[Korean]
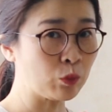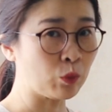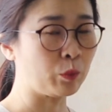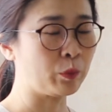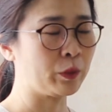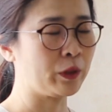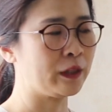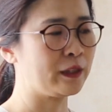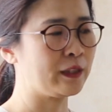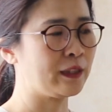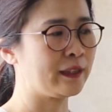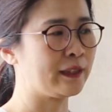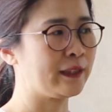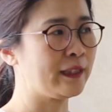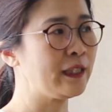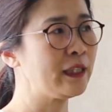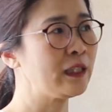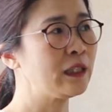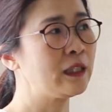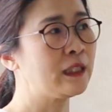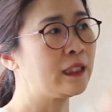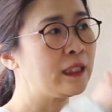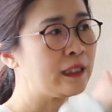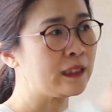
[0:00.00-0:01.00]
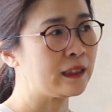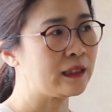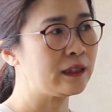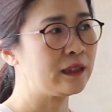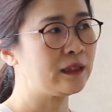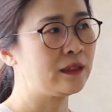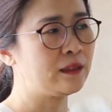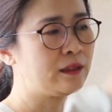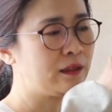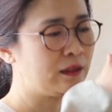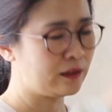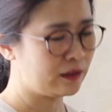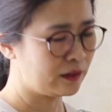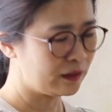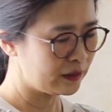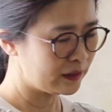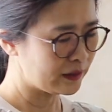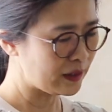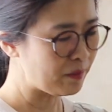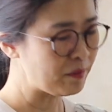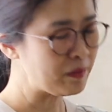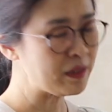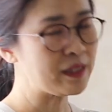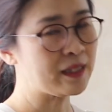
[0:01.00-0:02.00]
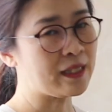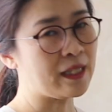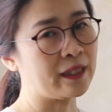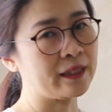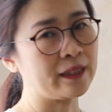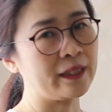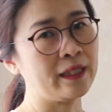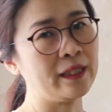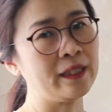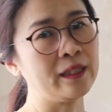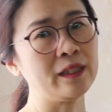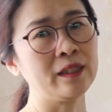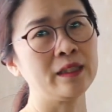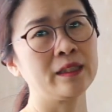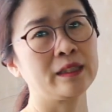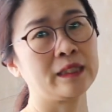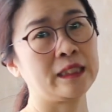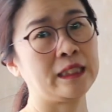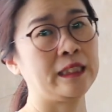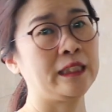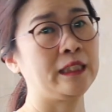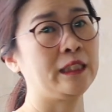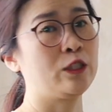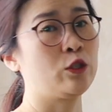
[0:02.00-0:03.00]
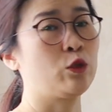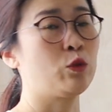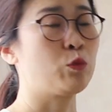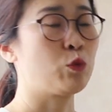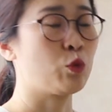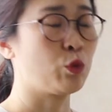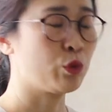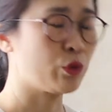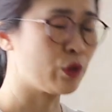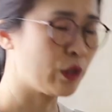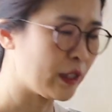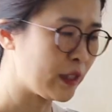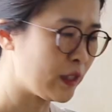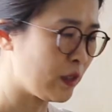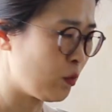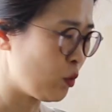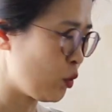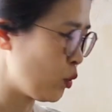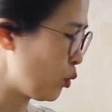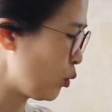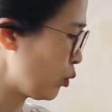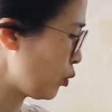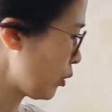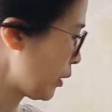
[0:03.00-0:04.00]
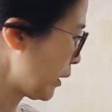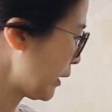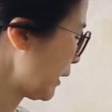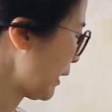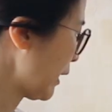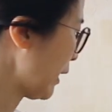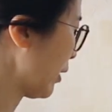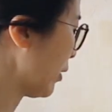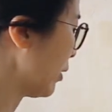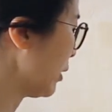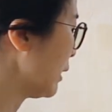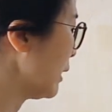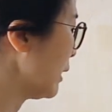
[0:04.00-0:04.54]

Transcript: 높여야 될 때 이 삼지닭의 길이를 좀 조절하시면 좋을 것 같아요